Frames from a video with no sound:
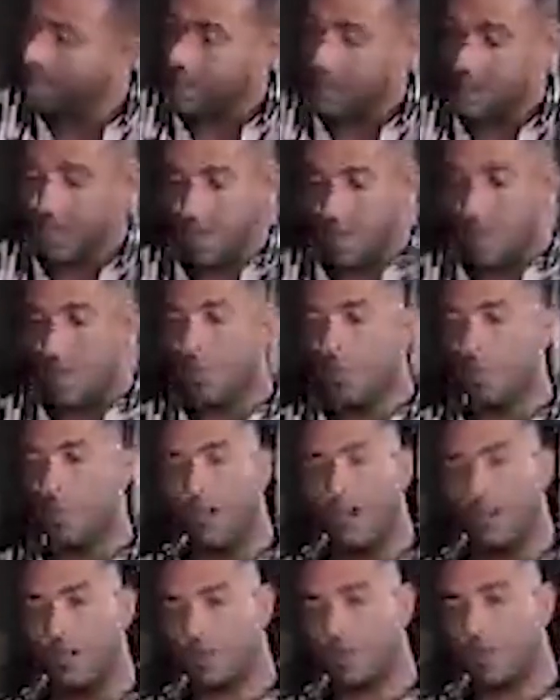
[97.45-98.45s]
يبقوا
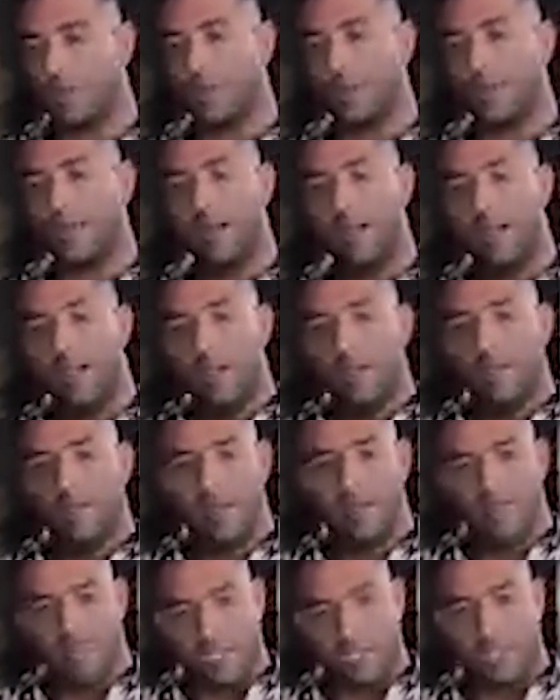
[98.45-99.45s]
لان استون فيلا ما
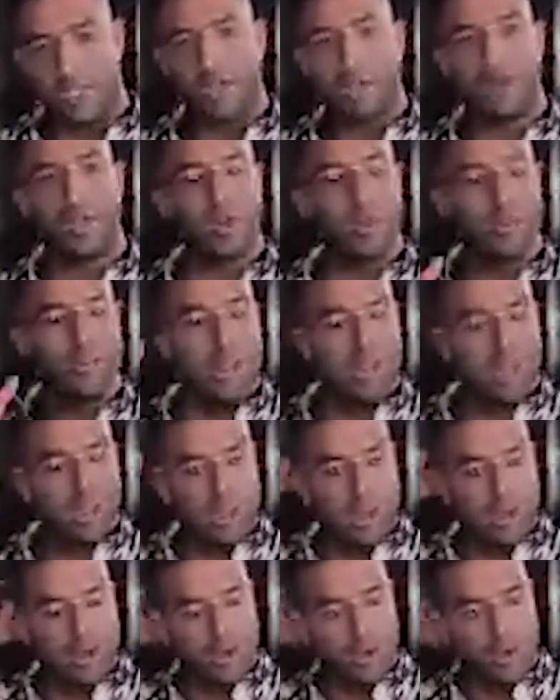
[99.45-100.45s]
ننساش ان الراجل
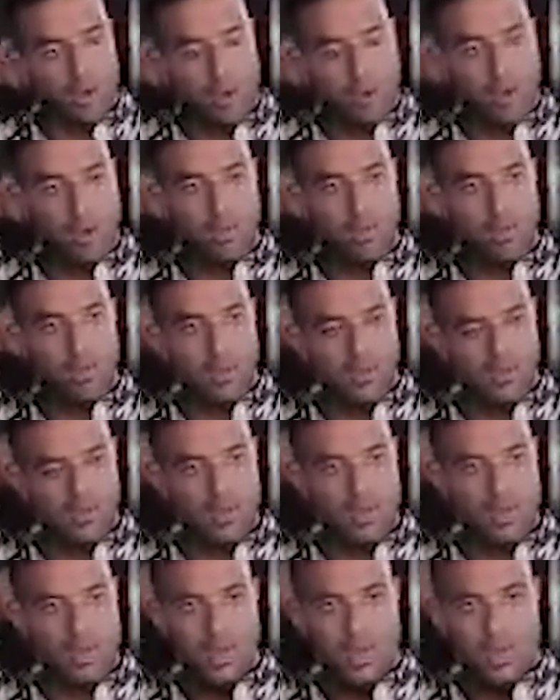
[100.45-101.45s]
الملك ان الراجل
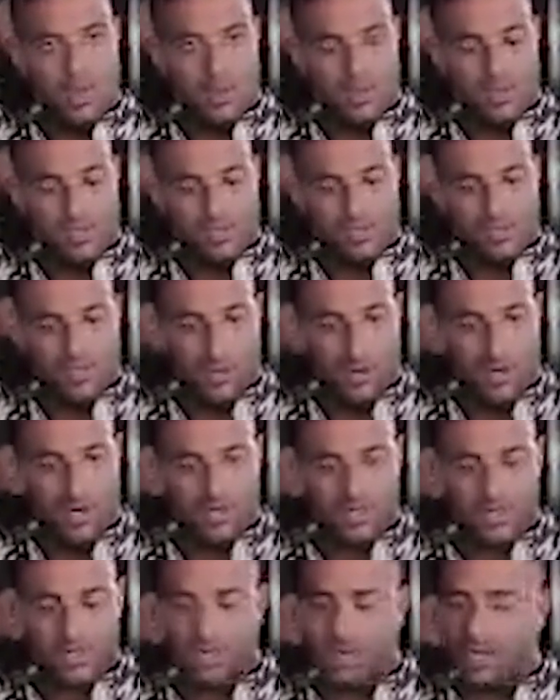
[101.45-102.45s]
المصري ناصف
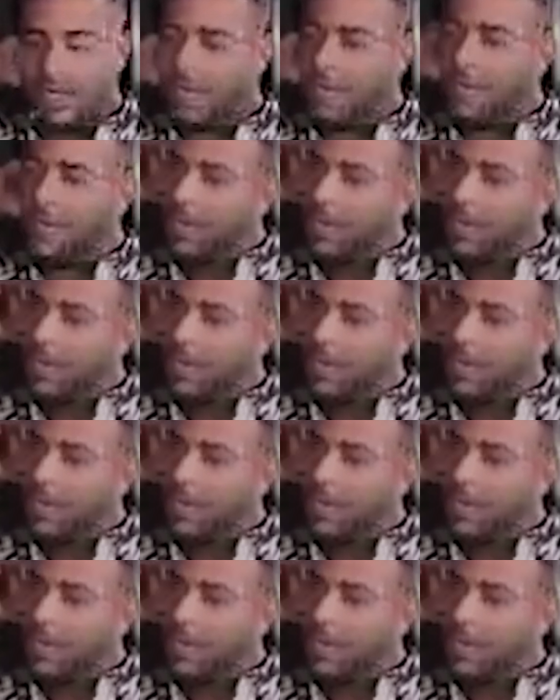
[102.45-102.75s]
ساويرس غير